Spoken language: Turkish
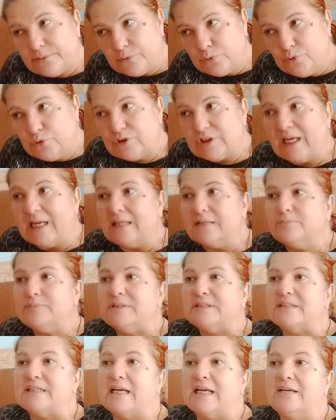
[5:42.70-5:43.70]
güzel
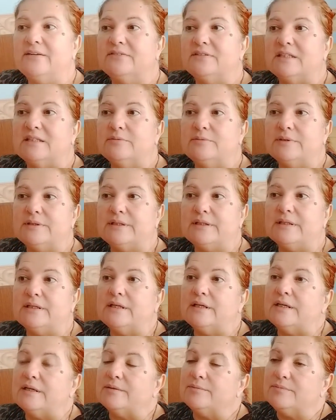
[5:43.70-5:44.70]
bir ev gibi,
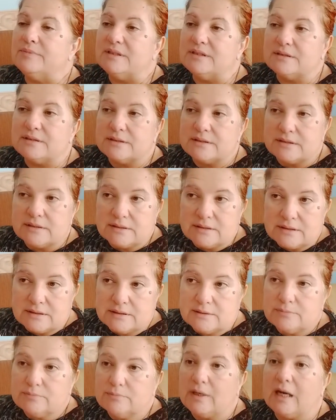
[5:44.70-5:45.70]
bir e,
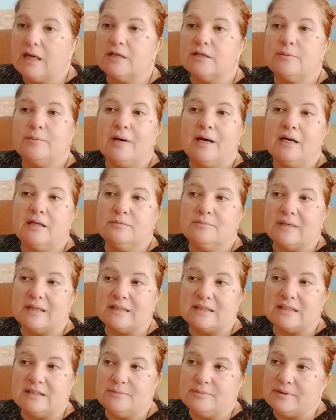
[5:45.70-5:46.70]
araba
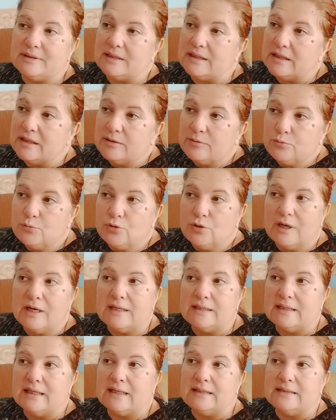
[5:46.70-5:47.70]
almak gibi bu
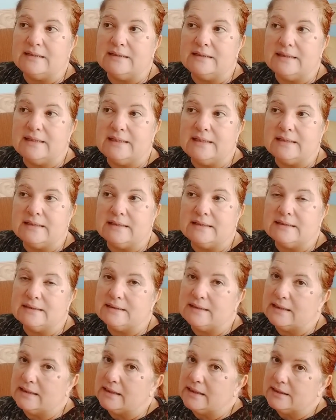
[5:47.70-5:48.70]
hayalinle
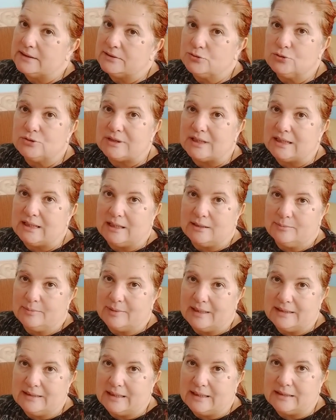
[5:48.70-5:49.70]
ilgili de güzel
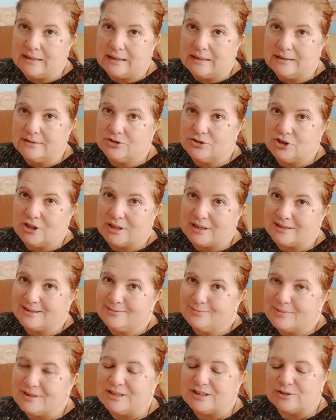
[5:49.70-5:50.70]
haberler alacak
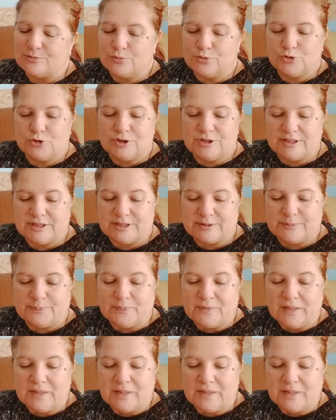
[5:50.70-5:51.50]
balık burçları.